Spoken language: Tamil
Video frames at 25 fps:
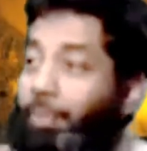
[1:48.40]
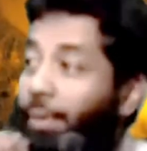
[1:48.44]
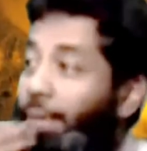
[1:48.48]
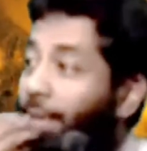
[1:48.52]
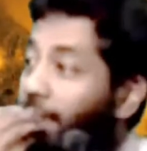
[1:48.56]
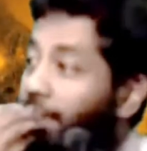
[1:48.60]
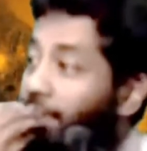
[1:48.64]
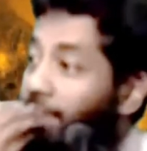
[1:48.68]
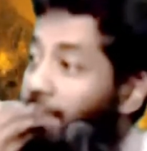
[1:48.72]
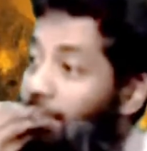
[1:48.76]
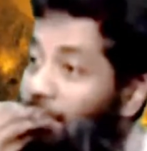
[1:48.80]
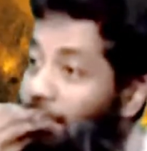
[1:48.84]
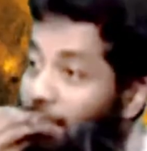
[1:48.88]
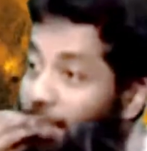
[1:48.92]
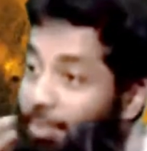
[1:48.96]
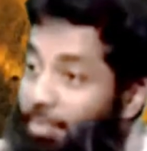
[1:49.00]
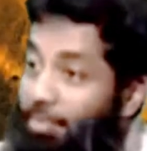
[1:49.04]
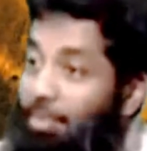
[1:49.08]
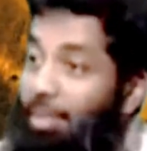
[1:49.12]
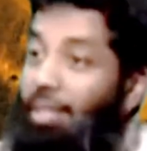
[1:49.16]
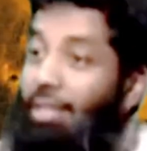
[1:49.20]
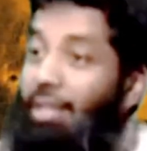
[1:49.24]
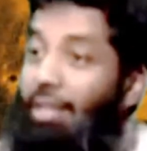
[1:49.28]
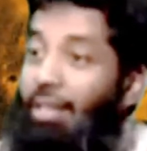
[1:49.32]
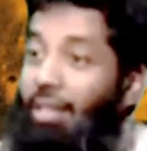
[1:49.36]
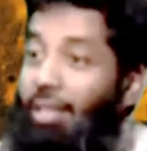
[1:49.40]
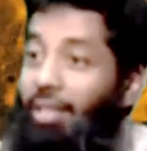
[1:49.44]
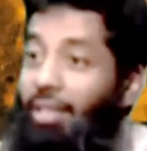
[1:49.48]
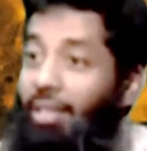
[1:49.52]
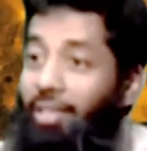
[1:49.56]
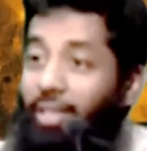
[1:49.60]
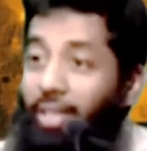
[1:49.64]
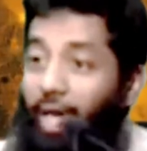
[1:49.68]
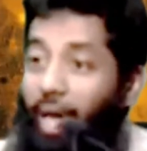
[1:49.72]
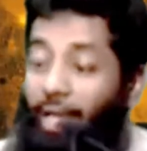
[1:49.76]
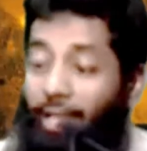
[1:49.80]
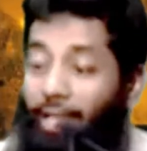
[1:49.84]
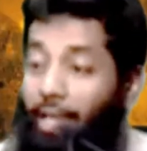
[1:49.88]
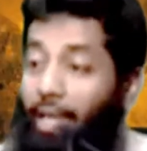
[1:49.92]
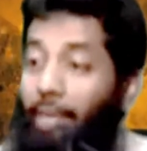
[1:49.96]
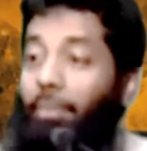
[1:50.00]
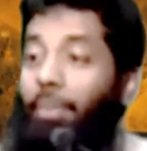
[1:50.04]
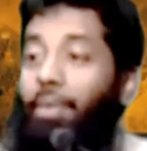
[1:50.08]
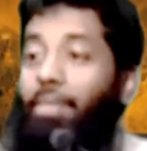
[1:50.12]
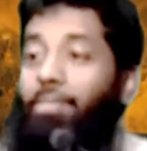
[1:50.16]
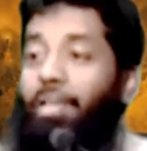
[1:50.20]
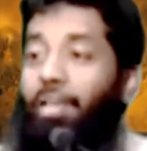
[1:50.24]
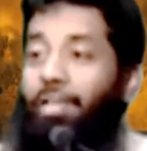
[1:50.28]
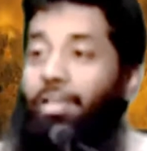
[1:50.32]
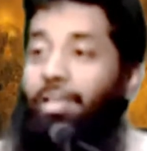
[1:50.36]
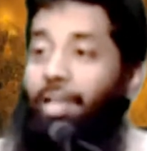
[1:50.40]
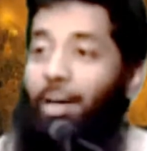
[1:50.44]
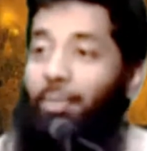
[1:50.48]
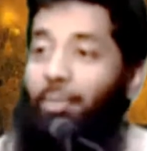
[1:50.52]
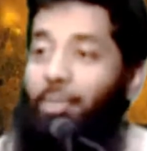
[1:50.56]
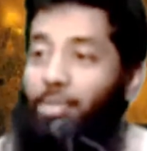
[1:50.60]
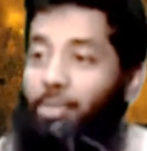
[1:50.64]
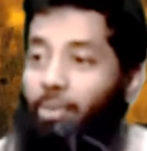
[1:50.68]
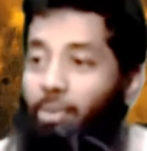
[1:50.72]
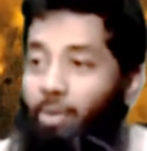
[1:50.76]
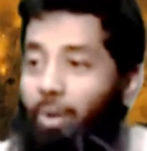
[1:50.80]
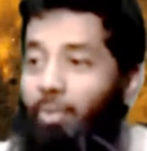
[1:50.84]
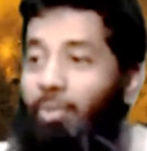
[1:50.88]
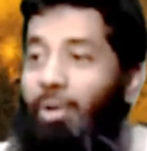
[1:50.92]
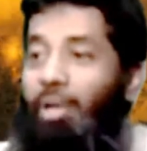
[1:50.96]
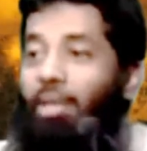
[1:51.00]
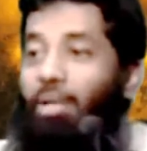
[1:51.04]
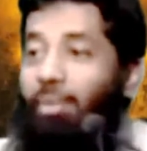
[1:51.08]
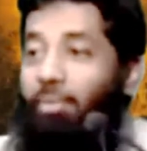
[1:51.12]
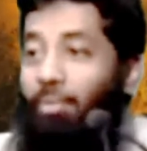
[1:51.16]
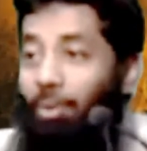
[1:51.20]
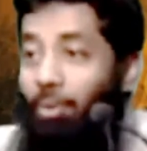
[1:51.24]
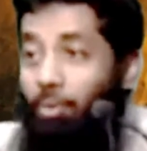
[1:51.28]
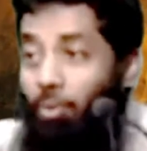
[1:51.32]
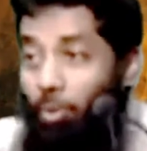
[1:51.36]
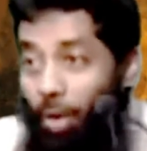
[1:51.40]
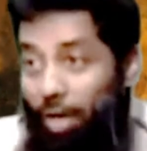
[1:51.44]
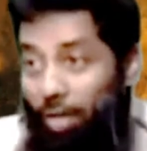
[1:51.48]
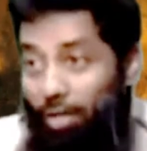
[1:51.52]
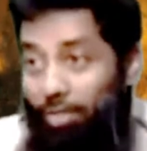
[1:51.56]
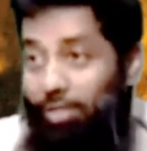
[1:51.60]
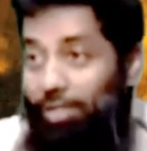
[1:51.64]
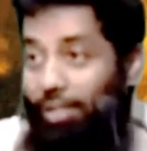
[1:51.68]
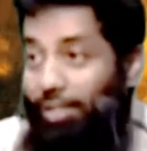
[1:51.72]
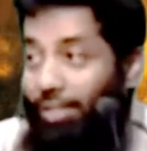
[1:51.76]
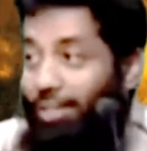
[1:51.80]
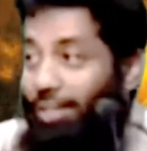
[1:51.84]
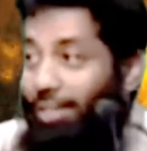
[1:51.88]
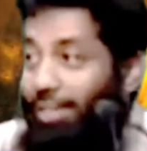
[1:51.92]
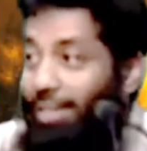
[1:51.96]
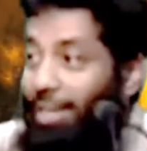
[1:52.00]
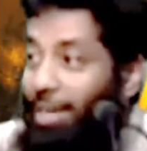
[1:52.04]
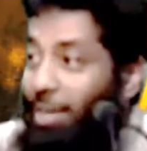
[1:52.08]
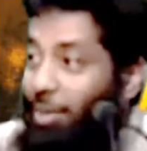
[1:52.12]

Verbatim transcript: பேச விரும்புறதே இல்லை அதெல்லாம் பேசாதீங்க அபசகுணமா இருக்கும்